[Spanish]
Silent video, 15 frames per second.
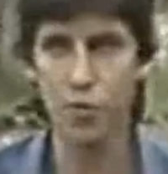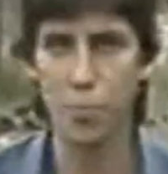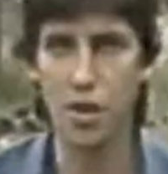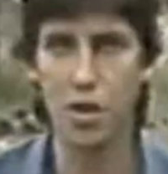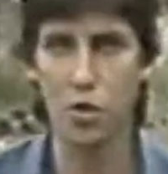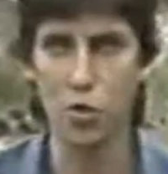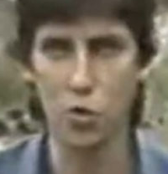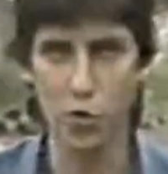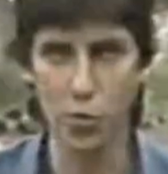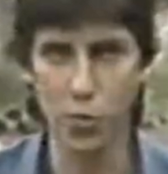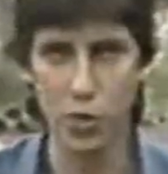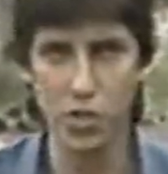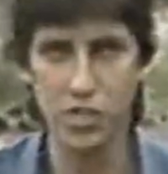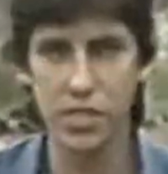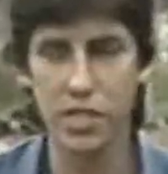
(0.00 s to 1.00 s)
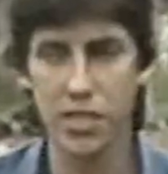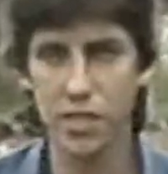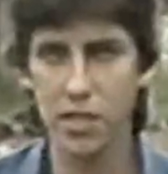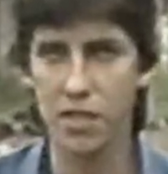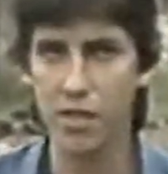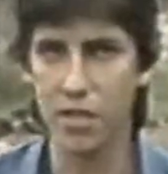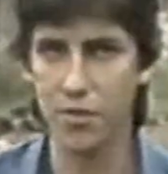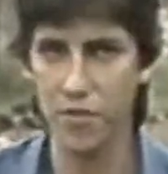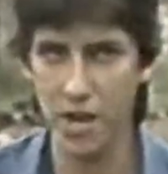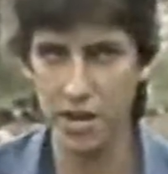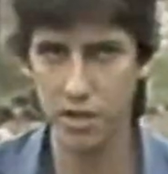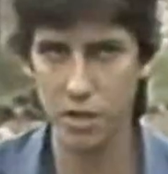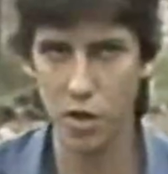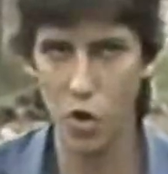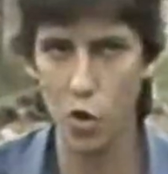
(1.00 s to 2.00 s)
Franco, grupo disidente de las
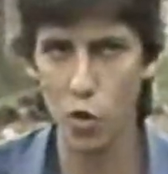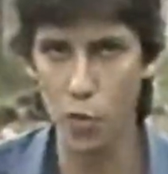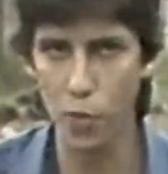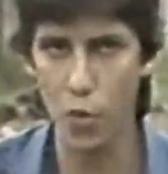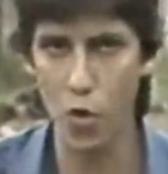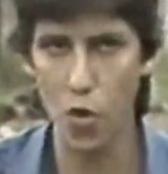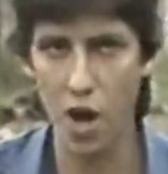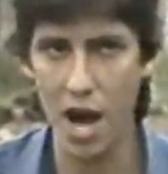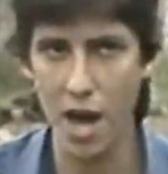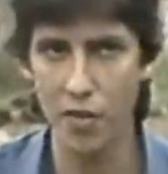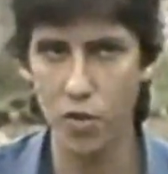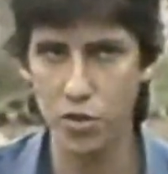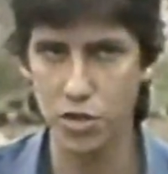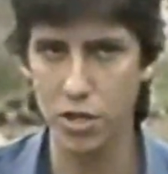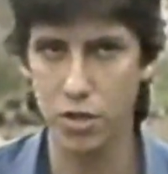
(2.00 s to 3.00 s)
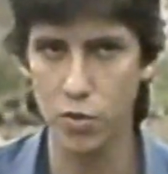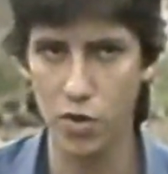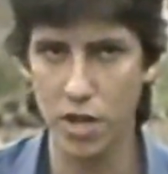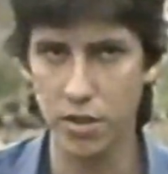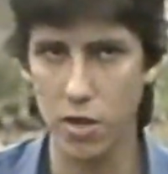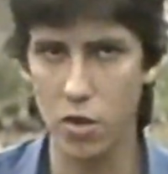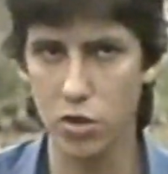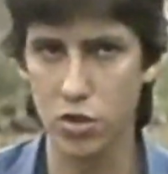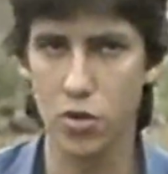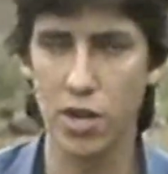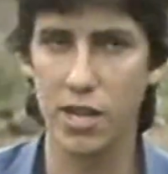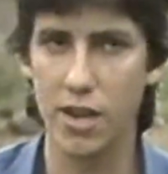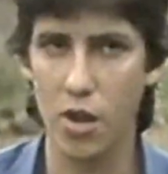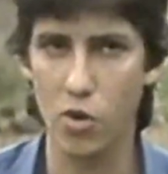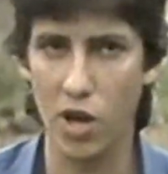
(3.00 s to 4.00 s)
FARC, ocupó anoche durante dos
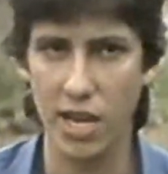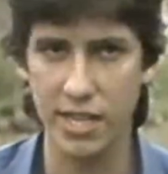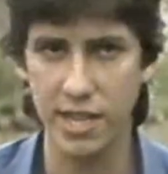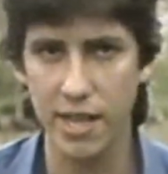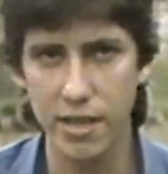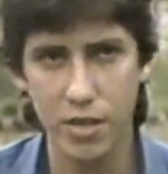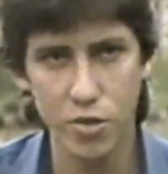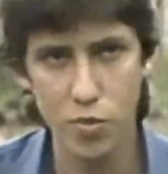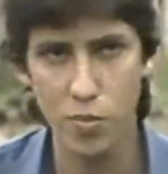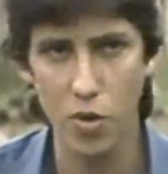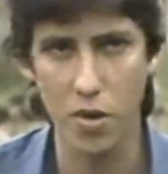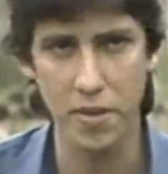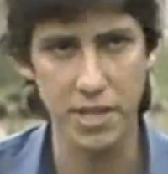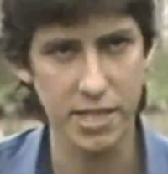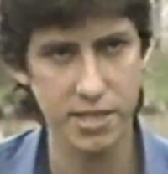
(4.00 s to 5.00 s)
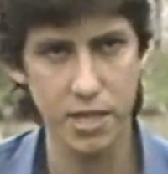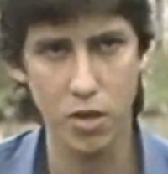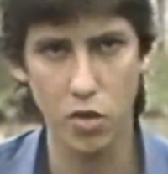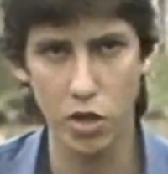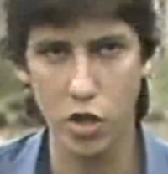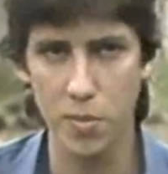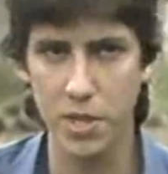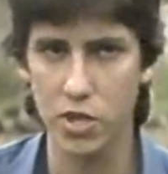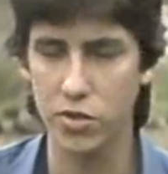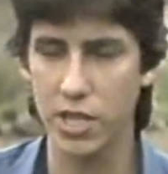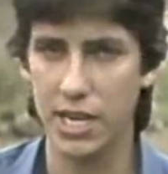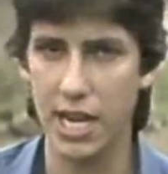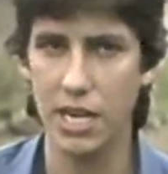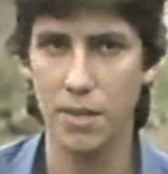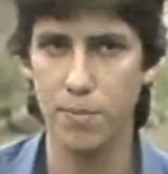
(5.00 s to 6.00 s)
horas la localidad de Yumbo, a 25 kilómetros de
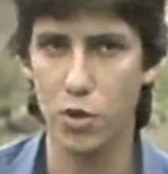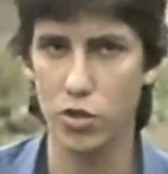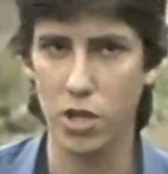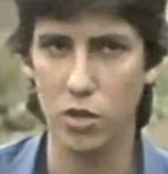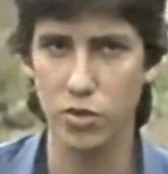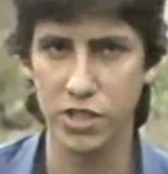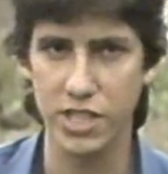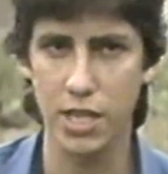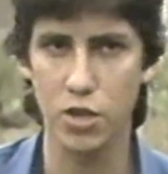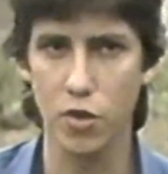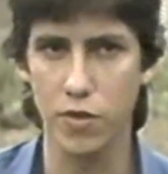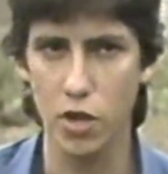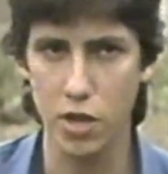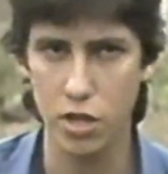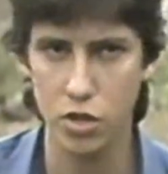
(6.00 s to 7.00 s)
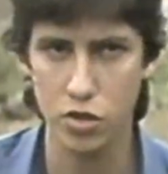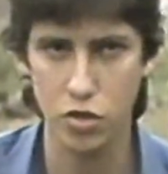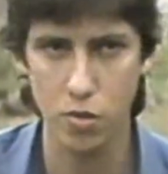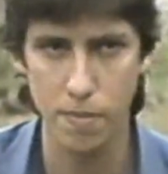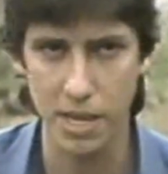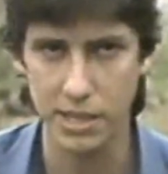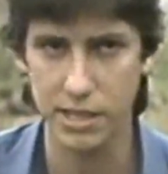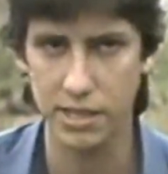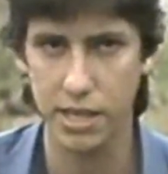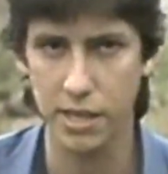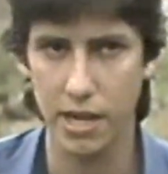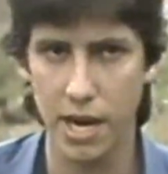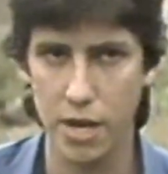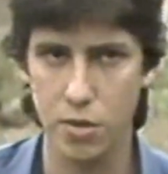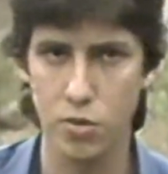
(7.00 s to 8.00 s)
Cali, protagonizando violentos combates que
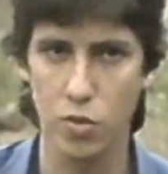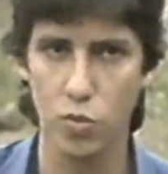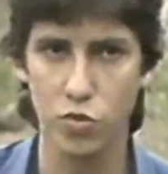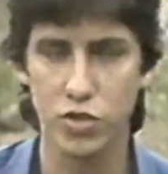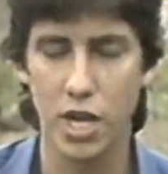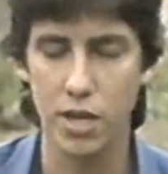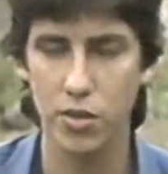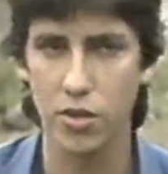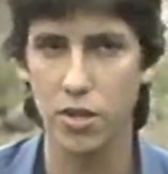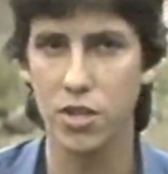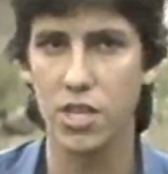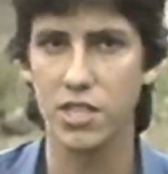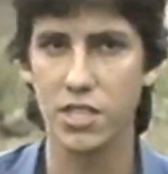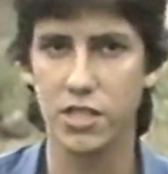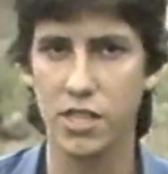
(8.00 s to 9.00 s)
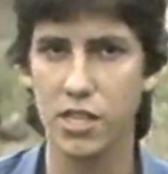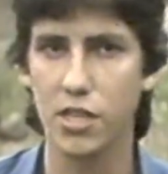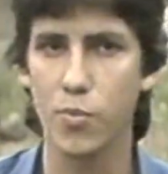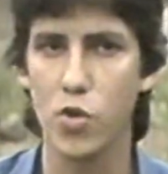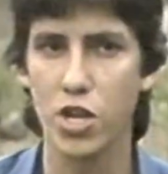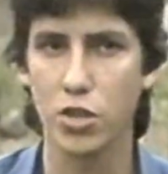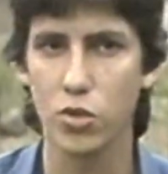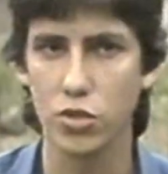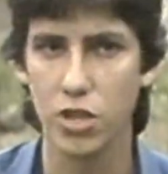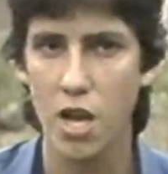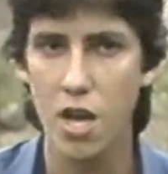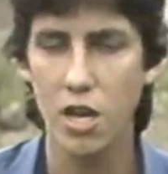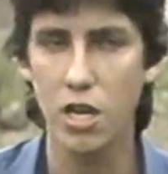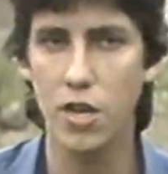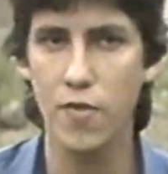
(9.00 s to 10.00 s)
dejaron un saldo de 17 muertos
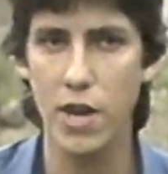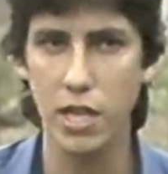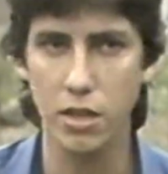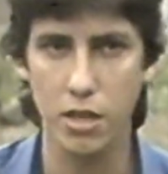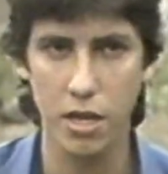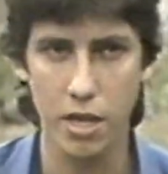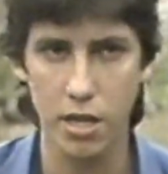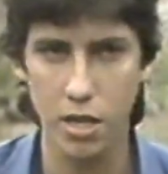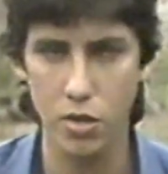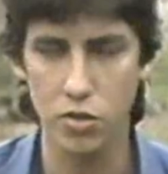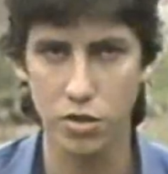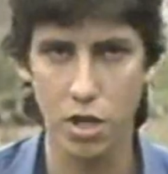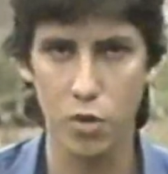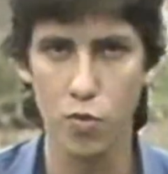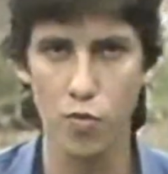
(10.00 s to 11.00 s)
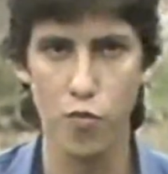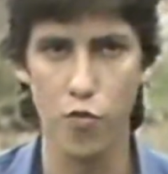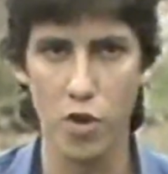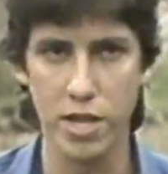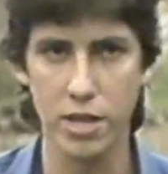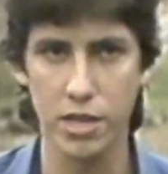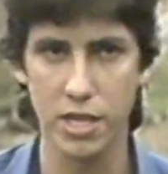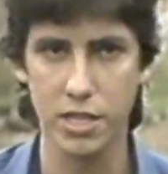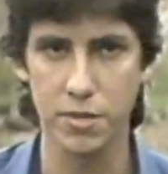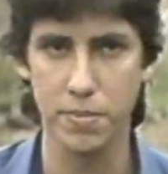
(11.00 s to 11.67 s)
y 20 heridos según fuentes